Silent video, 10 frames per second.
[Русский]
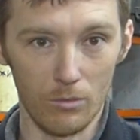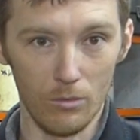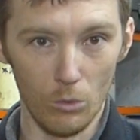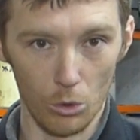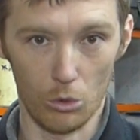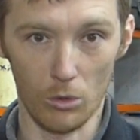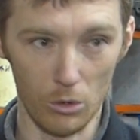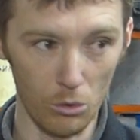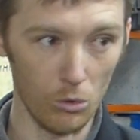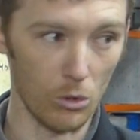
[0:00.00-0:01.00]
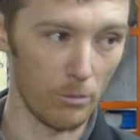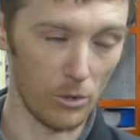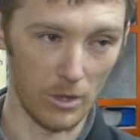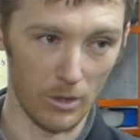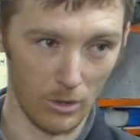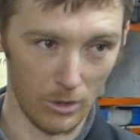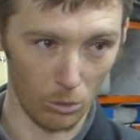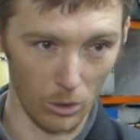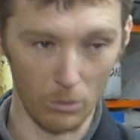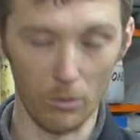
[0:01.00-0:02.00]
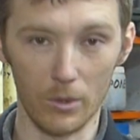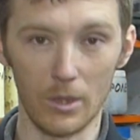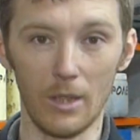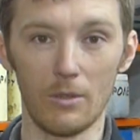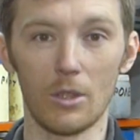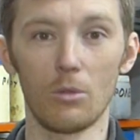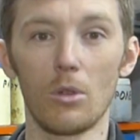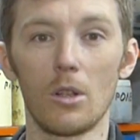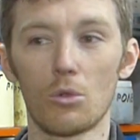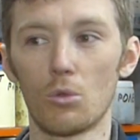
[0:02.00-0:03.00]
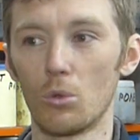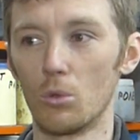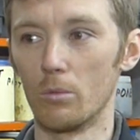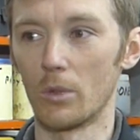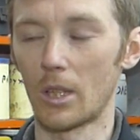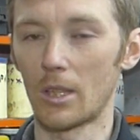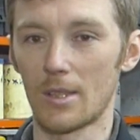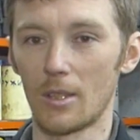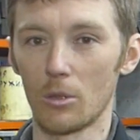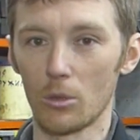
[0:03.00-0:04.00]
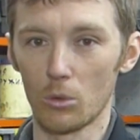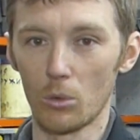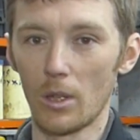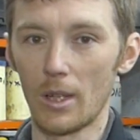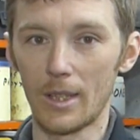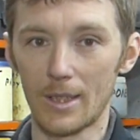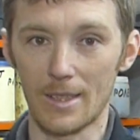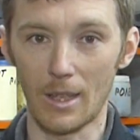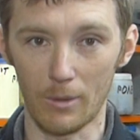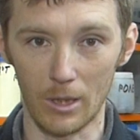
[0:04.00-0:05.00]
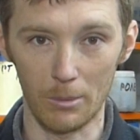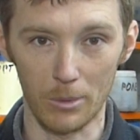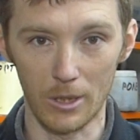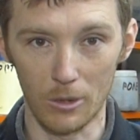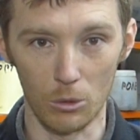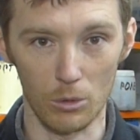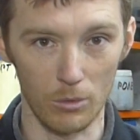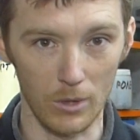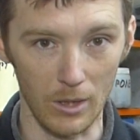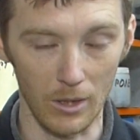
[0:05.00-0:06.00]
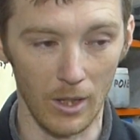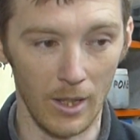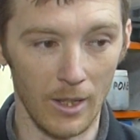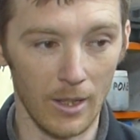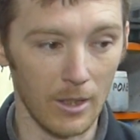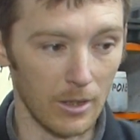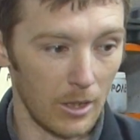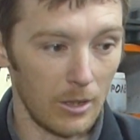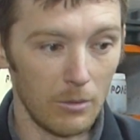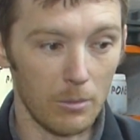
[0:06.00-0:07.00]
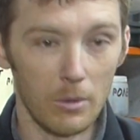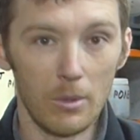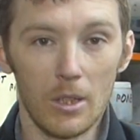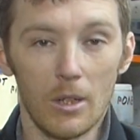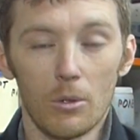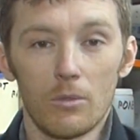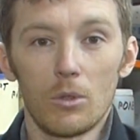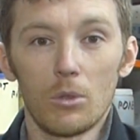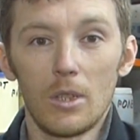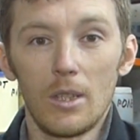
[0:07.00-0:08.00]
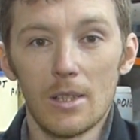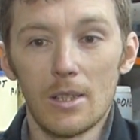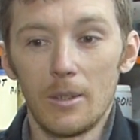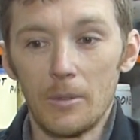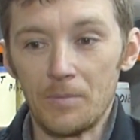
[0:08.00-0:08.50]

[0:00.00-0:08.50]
ночью ложусь уже после трудового дня, и все равно я лежу и думаю, как я сделаю то или это завтра, я планирую свой день. Так и вы, понимаете. А вот в итоге, если